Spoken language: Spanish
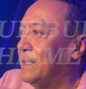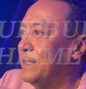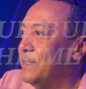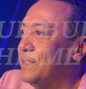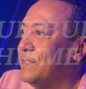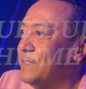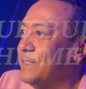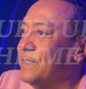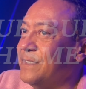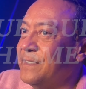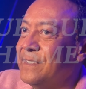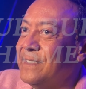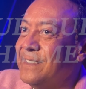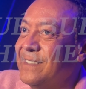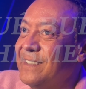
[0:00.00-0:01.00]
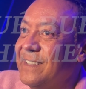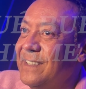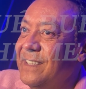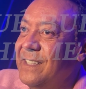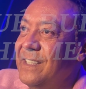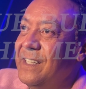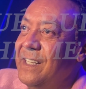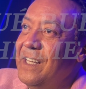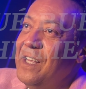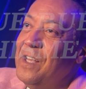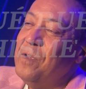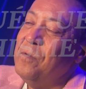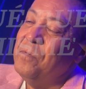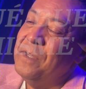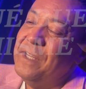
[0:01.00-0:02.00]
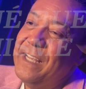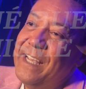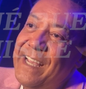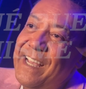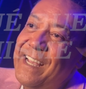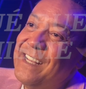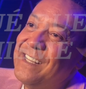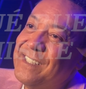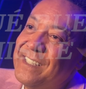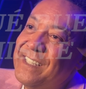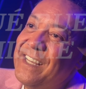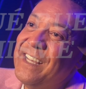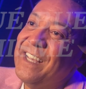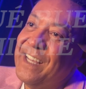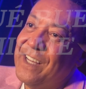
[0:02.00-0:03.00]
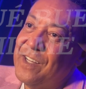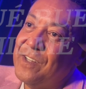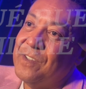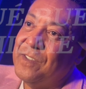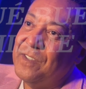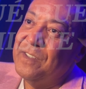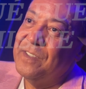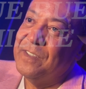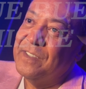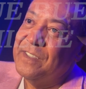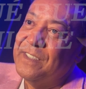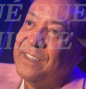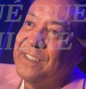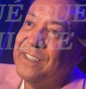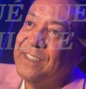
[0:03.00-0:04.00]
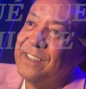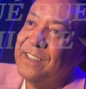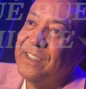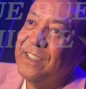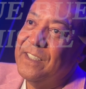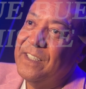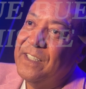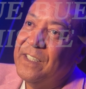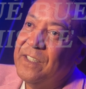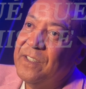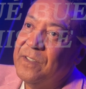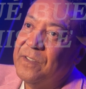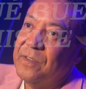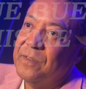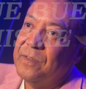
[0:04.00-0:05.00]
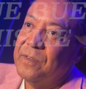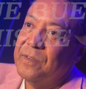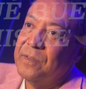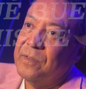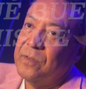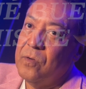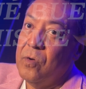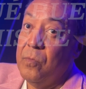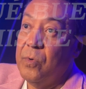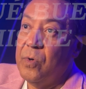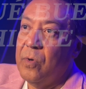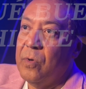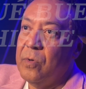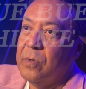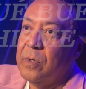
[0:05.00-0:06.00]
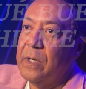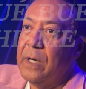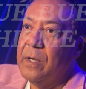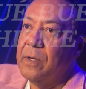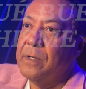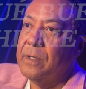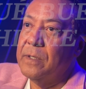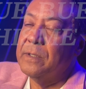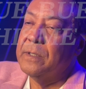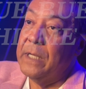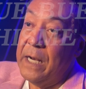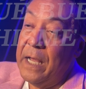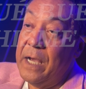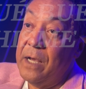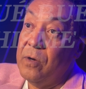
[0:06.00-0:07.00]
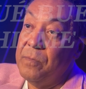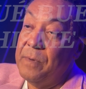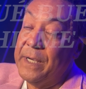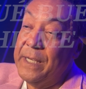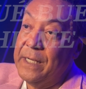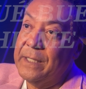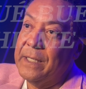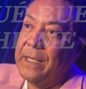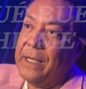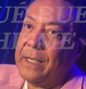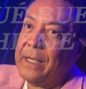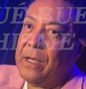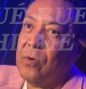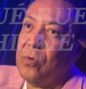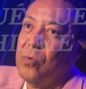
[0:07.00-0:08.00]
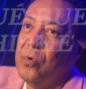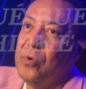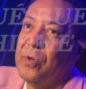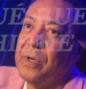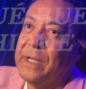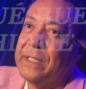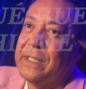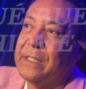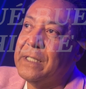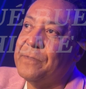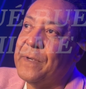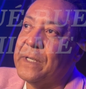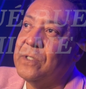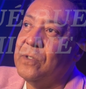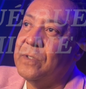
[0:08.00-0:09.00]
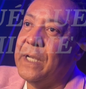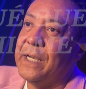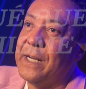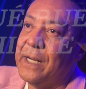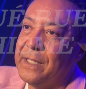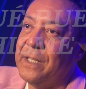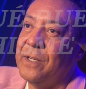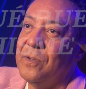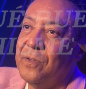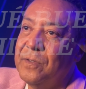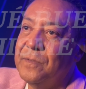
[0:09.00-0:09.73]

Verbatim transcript: Pero una gran anécdota, ¿no, señor? El hecho de eh, haber, portado un traje que el señor Vicente Fernández en algún momento usó. Claro, imagínate qué, qué orgullo y qué satisfacción tan grande, ¿no?